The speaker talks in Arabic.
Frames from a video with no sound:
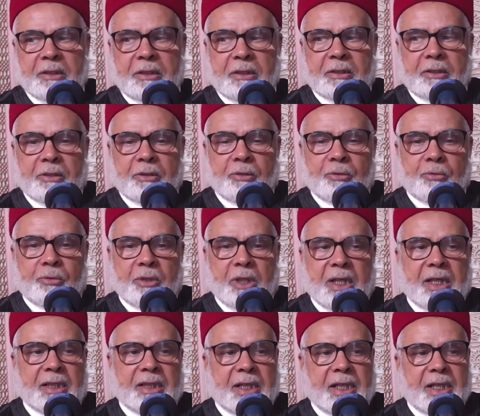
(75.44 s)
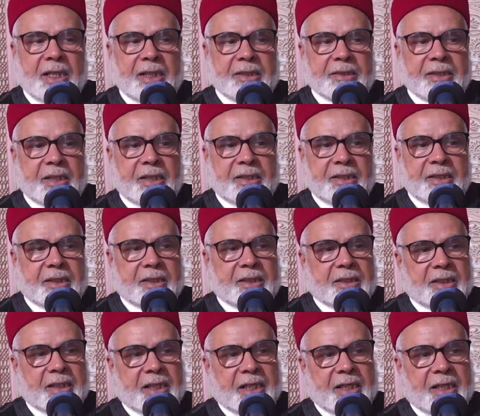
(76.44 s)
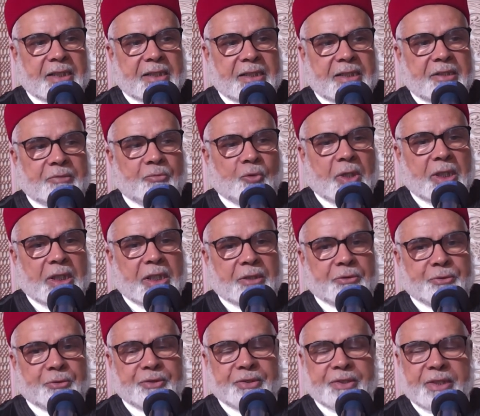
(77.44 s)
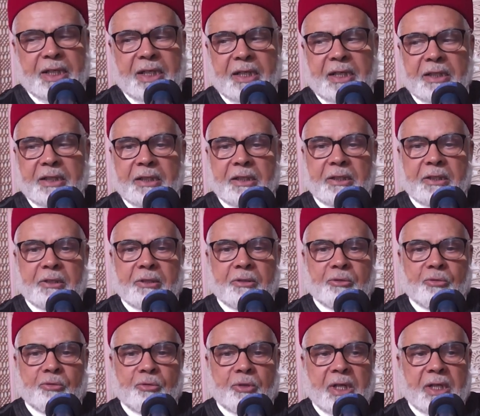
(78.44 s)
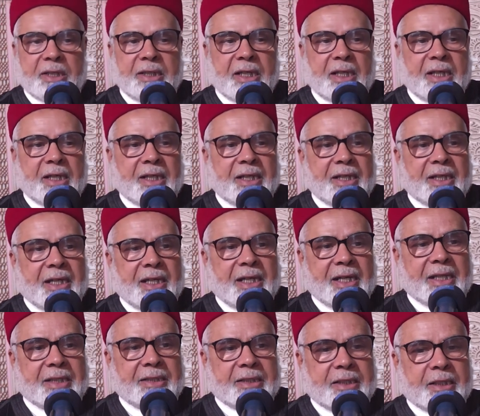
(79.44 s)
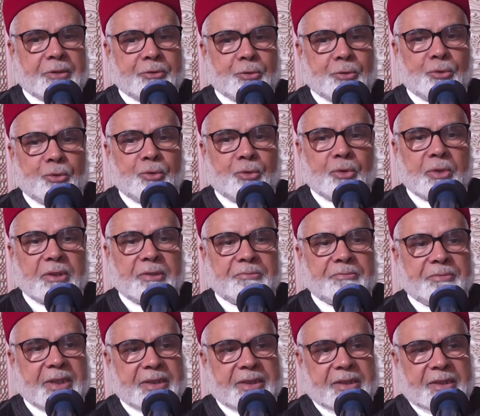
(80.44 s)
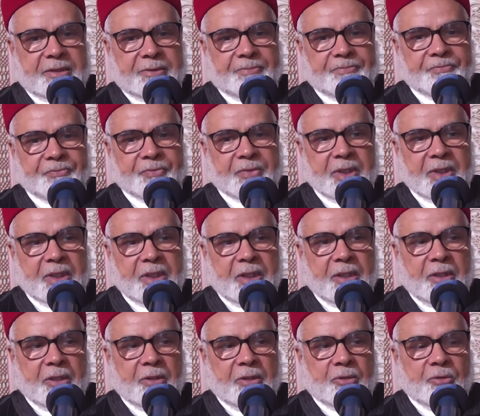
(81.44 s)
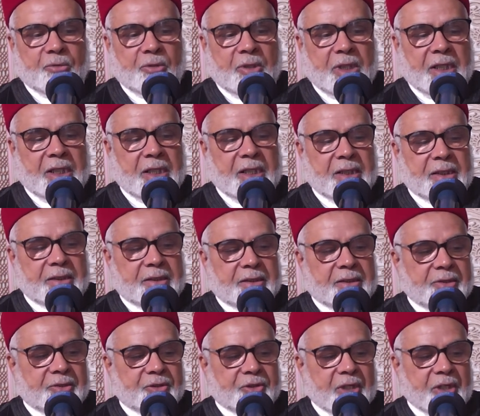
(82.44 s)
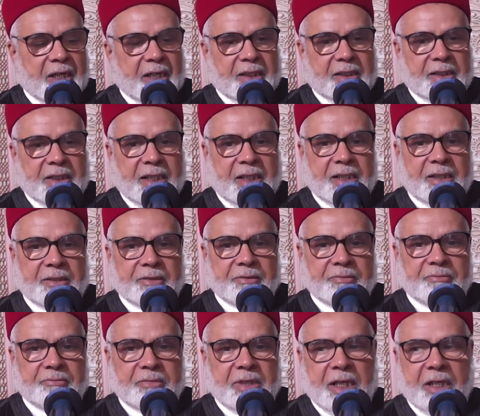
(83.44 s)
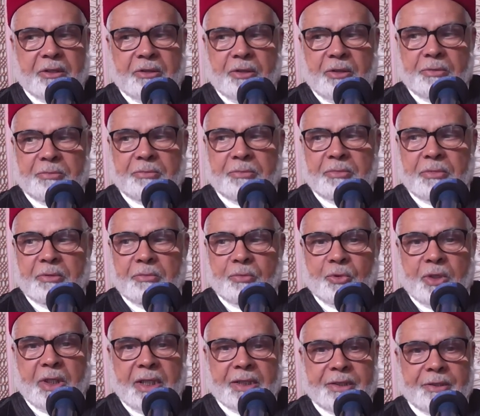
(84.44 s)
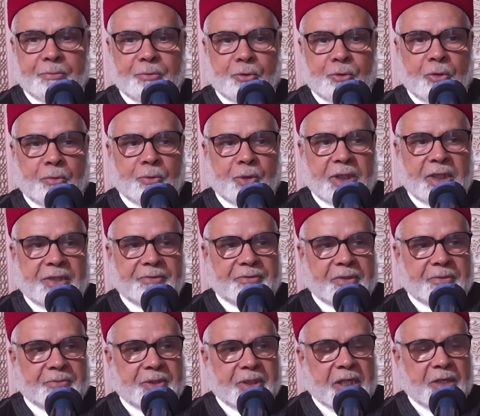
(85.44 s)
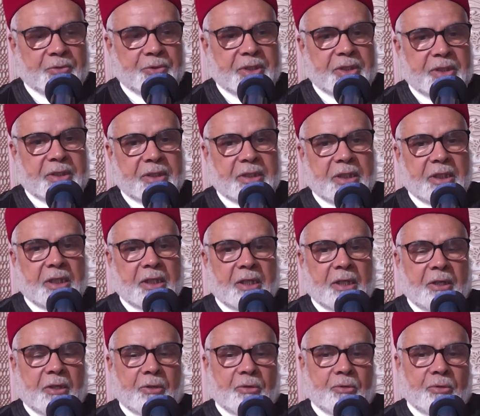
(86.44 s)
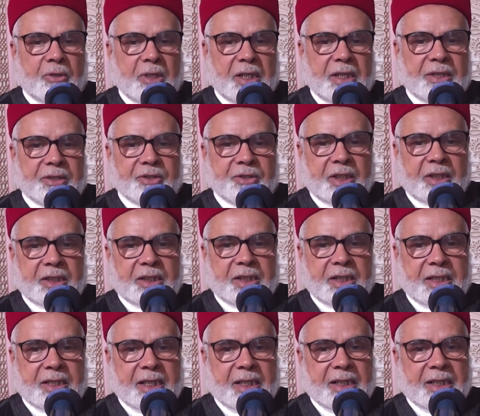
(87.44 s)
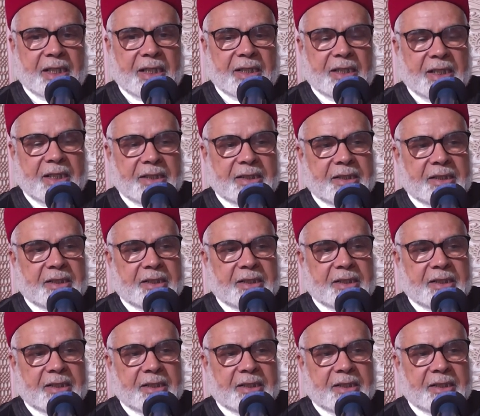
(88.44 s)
ولها تاريخ عظيم ولا تنسى وهي حادثة بدر وإن شاء الله معكم مخاطبكم خليفة ميراوي والشيخ رضا الخلادي